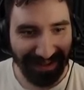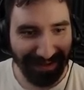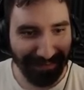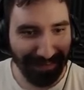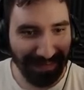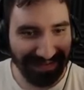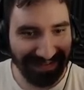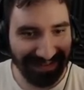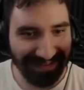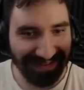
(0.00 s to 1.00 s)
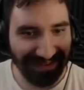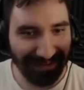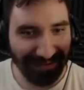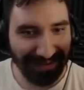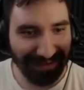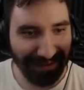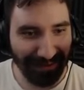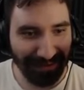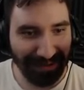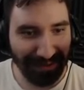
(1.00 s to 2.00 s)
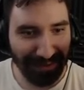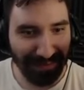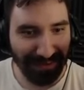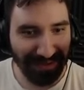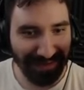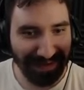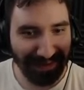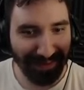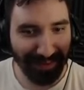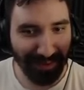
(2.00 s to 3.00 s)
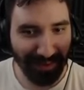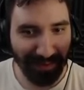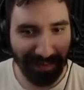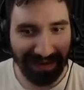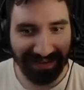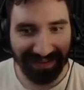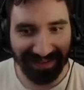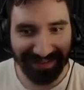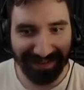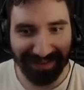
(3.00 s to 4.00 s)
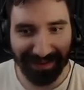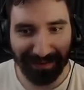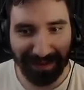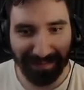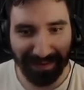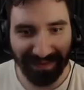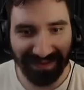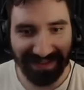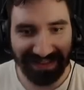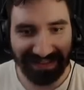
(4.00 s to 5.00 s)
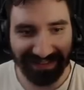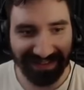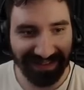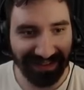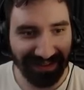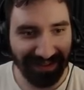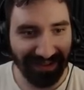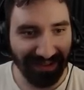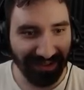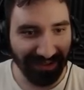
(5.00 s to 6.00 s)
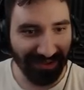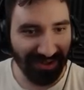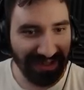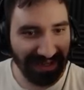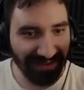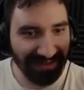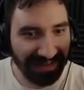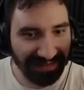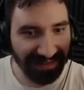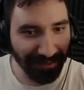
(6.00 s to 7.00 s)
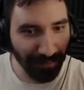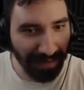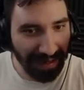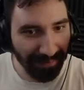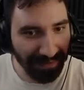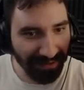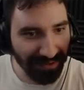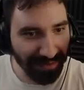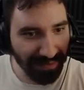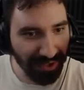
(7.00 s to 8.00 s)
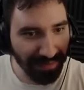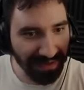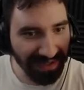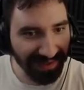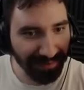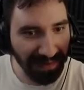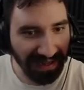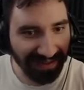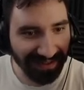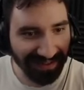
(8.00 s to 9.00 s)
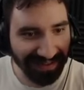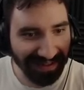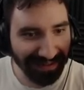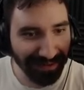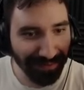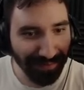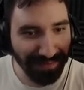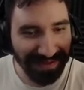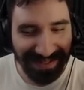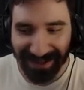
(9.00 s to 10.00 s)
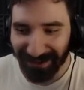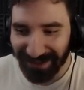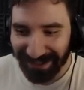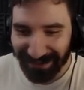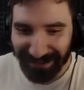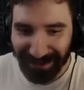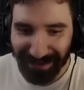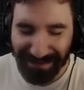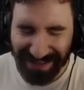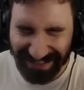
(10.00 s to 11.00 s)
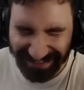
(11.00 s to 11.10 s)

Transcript: i wymyślać szalone teorie o tym, że Ziemia jest okrągła. Jestem całkiem pewien, że jest. I dźgać nas igłami, żebyśmy nie zmarli na jakieś wymyślone choroby.